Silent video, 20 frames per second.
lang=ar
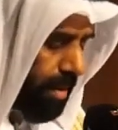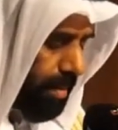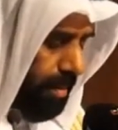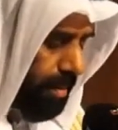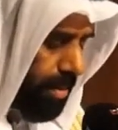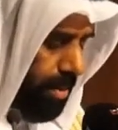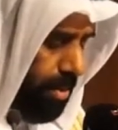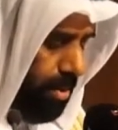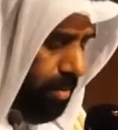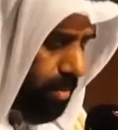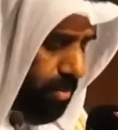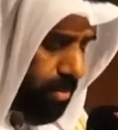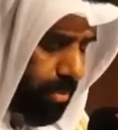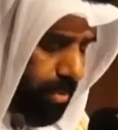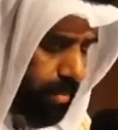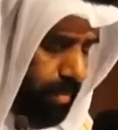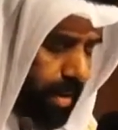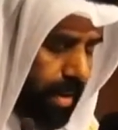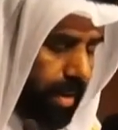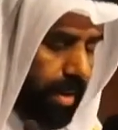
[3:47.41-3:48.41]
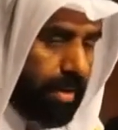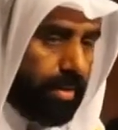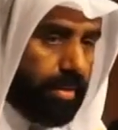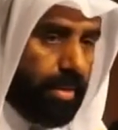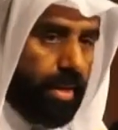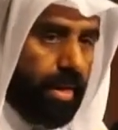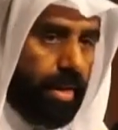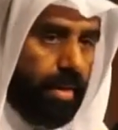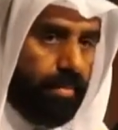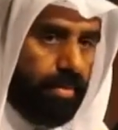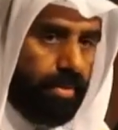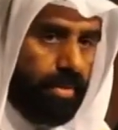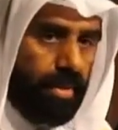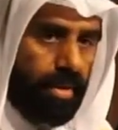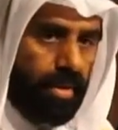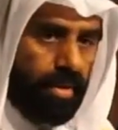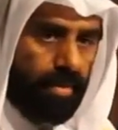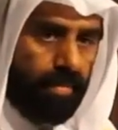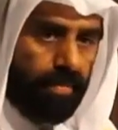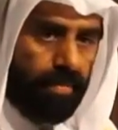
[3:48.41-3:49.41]
من الأمور البالغة
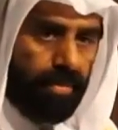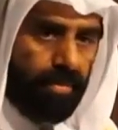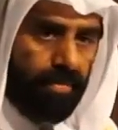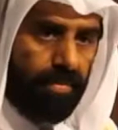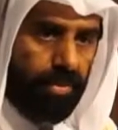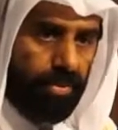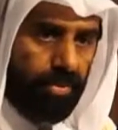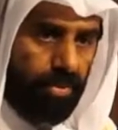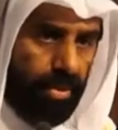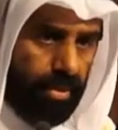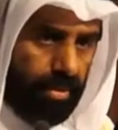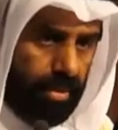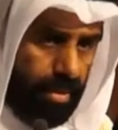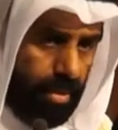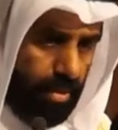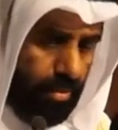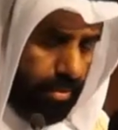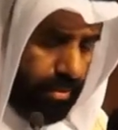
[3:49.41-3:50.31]
الأهمية في رؤيتنا